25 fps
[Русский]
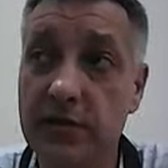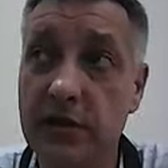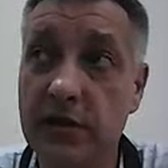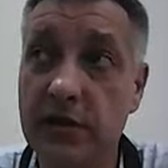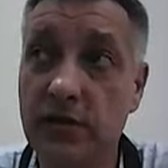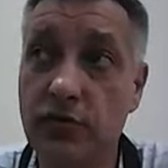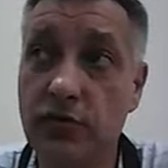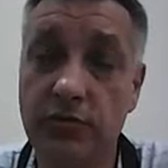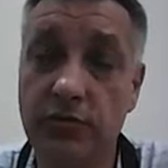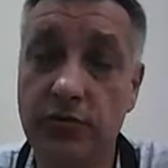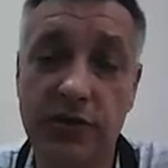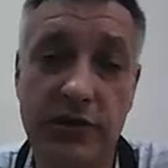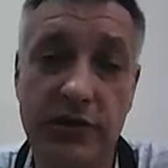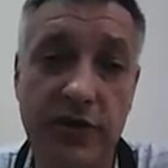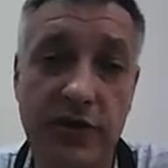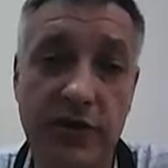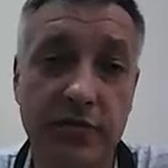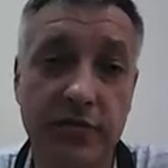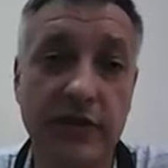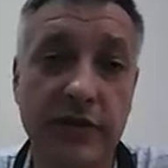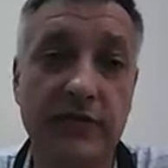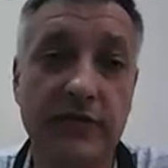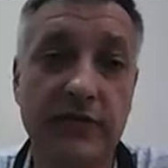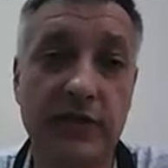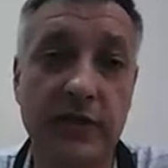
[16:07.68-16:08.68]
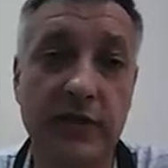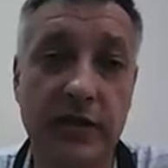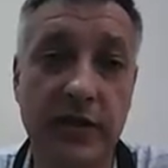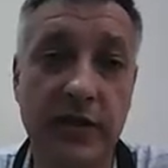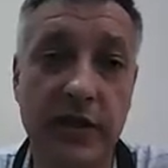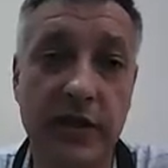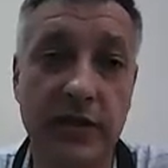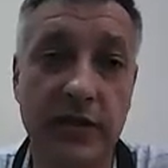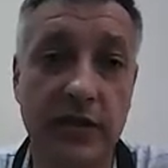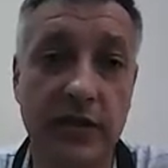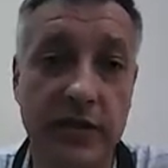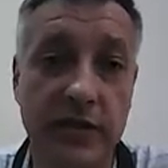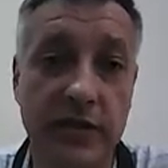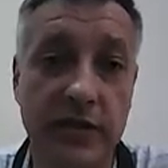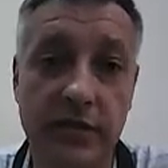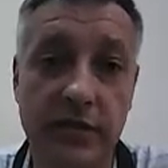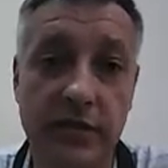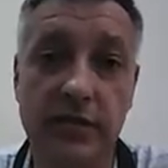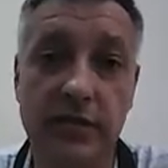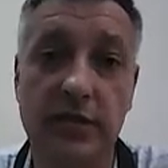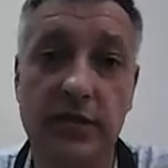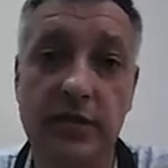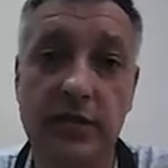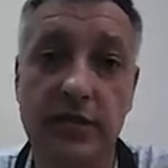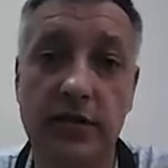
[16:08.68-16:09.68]
на доме, собрать все данные,
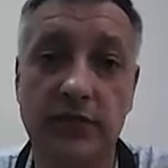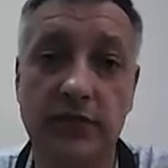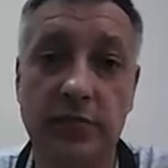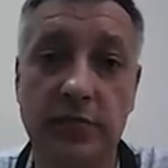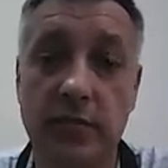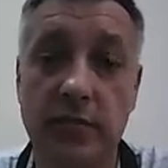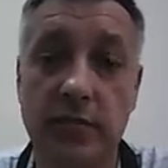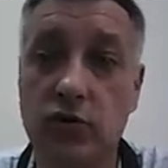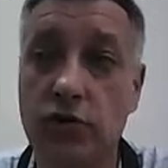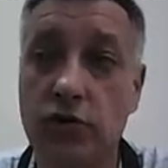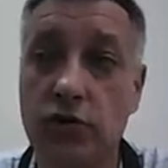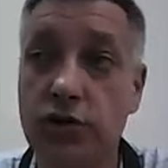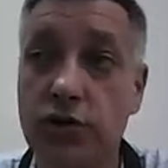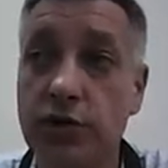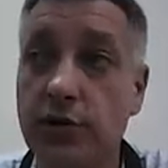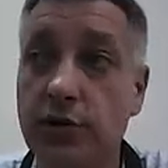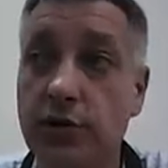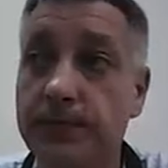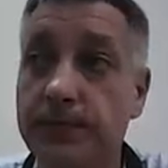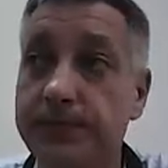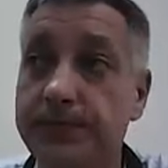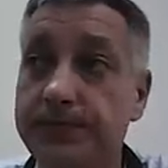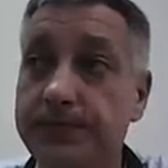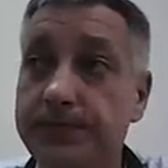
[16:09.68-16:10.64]
занести их в помощник,